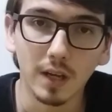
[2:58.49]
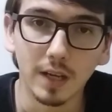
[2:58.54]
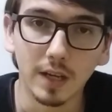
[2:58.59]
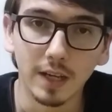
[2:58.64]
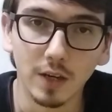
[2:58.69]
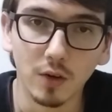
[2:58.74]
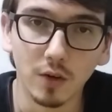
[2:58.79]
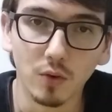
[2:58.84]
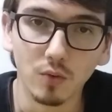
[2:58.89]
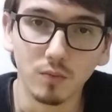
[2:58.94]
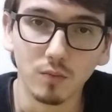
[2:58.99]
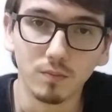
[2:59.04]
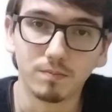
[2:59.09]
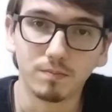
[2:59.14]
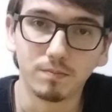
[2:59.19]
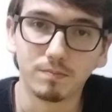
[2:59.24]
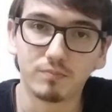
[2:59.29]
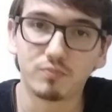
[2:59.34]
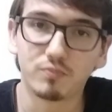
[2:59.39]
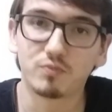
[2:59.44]
eu
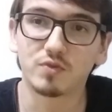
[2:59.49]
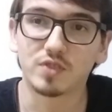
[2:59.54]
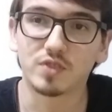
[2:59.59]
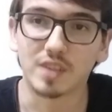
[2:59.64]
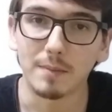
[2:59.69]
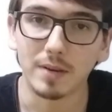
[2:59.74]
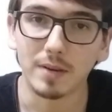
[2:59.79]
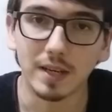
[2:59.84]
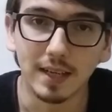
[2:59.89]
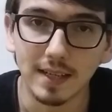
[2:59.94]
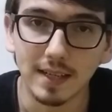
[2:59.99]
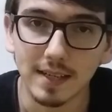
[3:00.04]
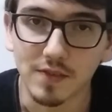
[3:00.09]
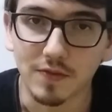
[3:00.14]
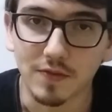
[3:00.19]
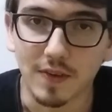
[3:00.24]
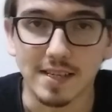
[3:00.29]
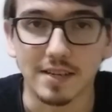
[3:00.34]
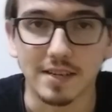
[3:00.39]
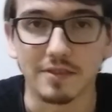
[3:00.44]
sempre quis
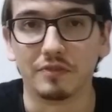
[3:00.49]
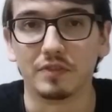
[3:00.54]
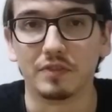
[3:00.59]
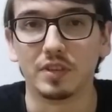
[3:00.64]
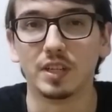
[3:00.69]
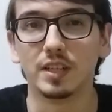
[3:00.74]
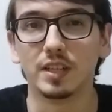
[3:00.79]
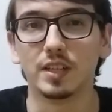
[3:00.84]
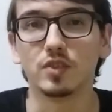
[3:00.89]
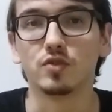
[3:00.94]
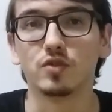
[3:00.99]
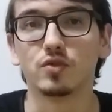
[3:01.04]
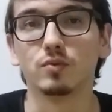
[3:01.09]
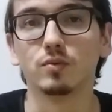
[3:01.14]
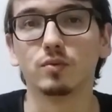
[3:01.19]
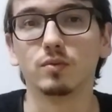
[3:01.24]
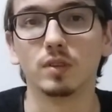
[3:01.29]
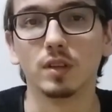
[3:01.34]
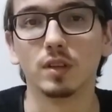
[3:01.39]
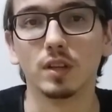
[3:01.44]
fazer
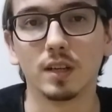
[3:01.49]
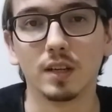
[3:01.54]
vídeo,